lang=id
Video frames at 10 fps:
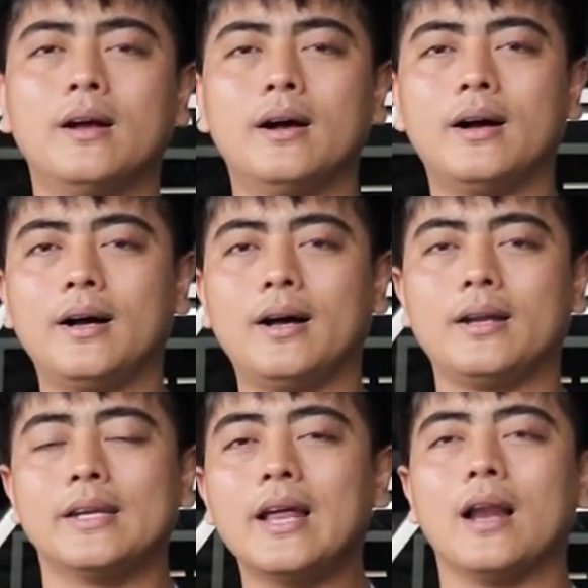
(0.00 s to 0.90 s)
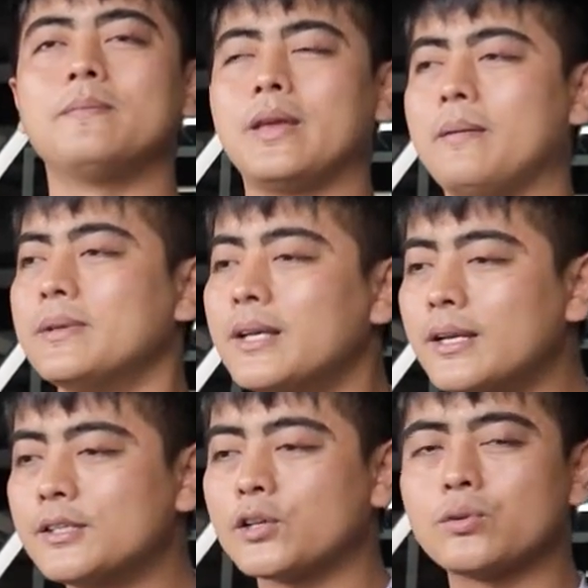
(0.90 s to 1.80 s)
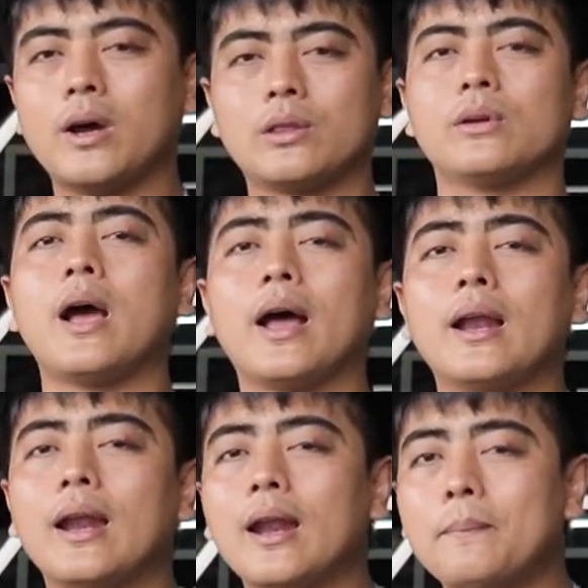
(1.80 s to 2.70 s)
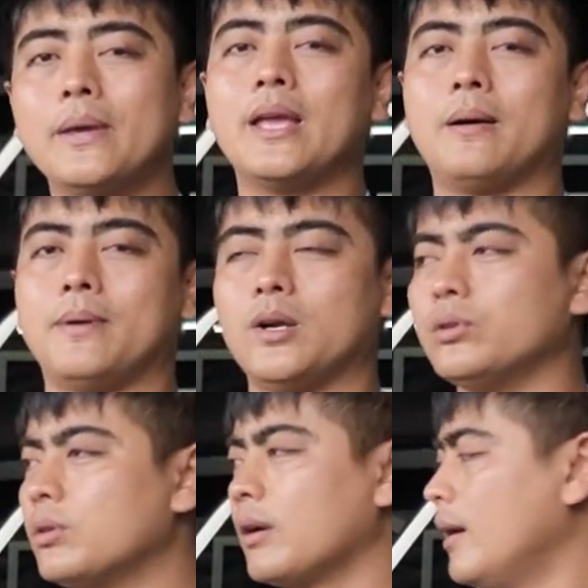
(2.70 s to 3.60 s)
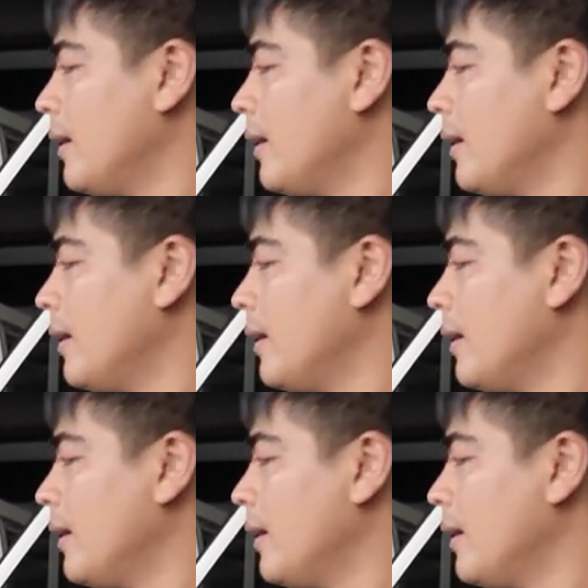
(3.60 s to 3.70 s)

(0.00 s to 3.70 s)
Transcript: uh, di dalamnya menjadi sesuatu yang lebih nyaman untuk